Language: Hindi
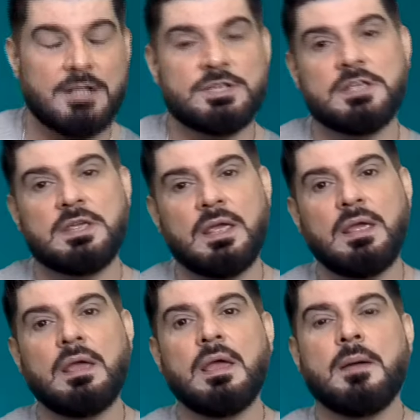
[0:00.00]
अच्छा
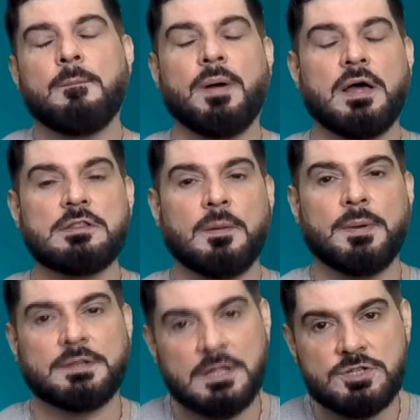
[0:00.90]
ये बड़ा
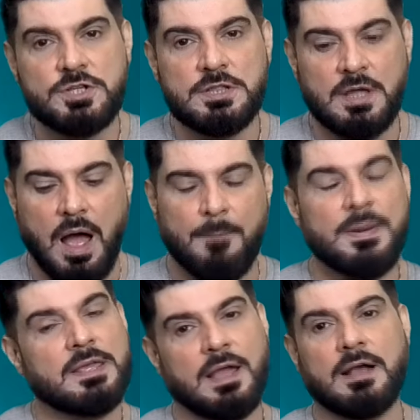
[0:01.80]
ज़बरदस्त चीज़ है
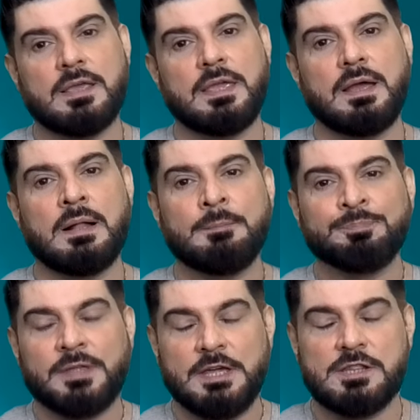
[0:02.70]
आपने क्या किया
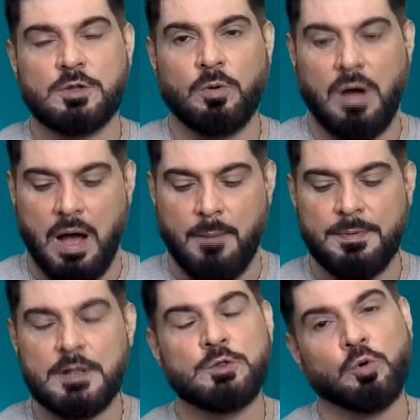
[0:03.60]
इसको
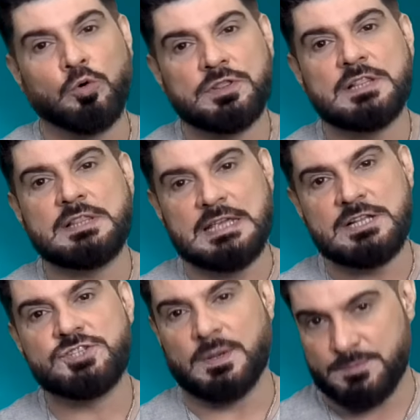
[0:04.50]
आपने दो से तीन
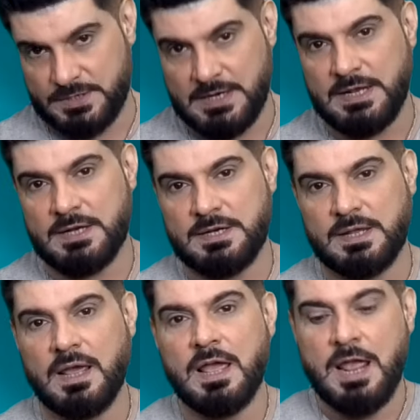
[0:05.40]
चमचे लिए
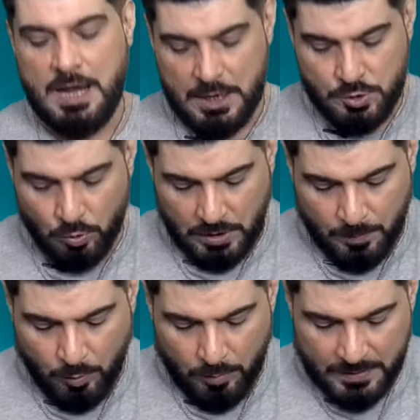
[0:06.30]
ठीक है एक छोटे
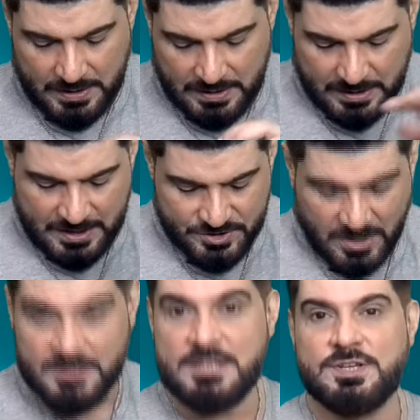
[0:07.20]
बोल में ये देखिए
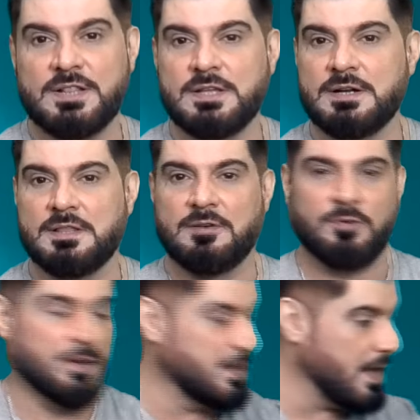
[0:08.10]
चांदी चांदी हर तरफ
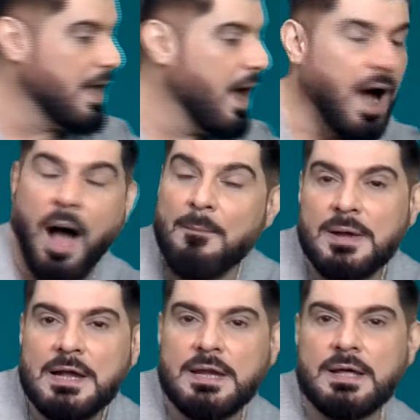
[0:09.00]
होगी ठीक है
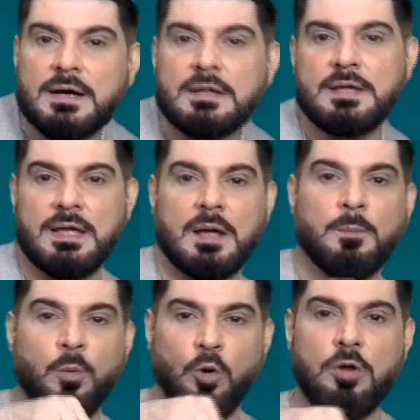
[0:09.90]
आपने लिया एक
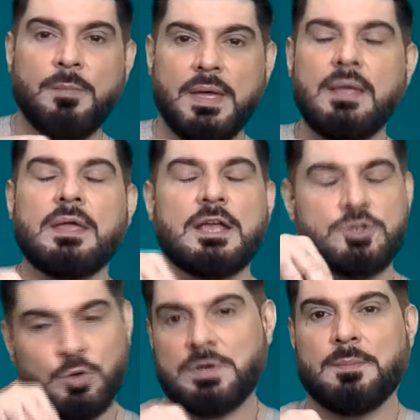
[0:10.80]
बोल में एक
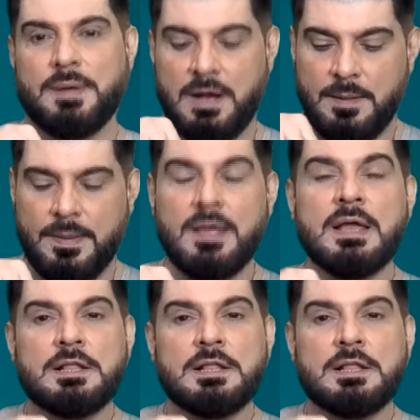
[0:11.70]
छोटे प्याले में